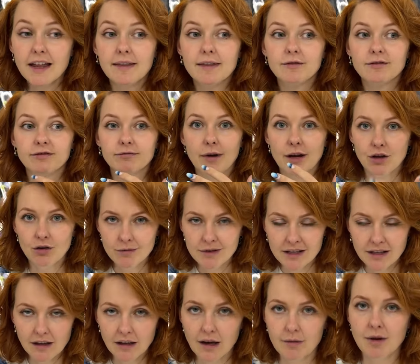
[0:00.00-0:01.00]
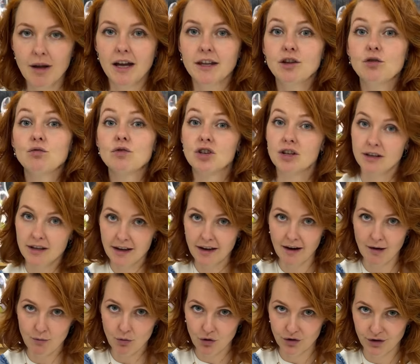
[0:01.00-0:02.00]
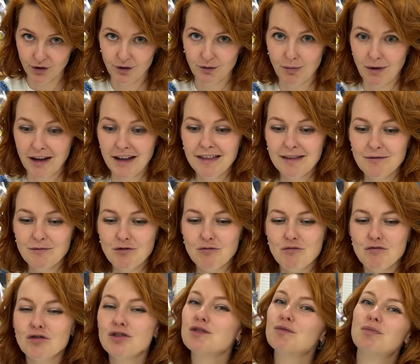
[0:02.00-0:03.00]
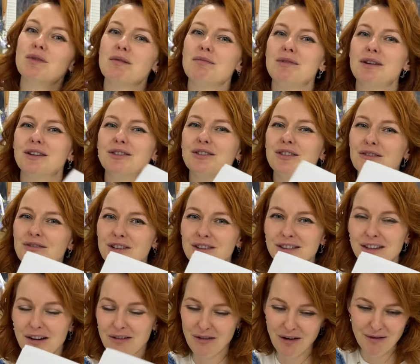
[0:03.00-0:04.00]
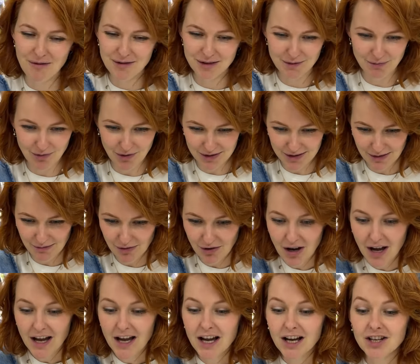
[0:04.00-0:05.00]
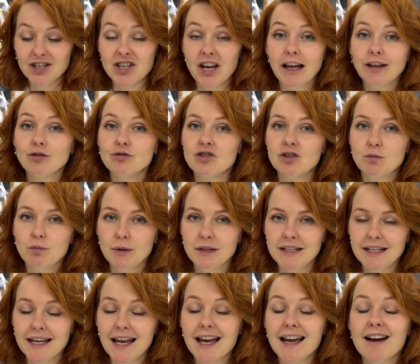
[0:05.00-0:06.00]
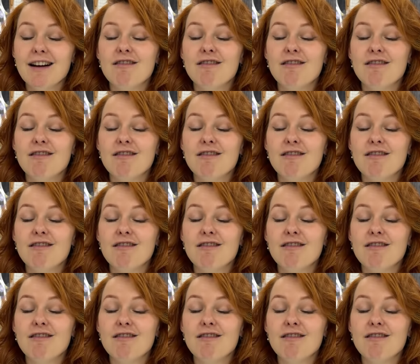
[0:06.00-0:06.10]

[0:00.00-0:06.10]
Но в моем Инстаграме они уже не работают. Поэтому муж прибегнул вот такому способу к чату GPT.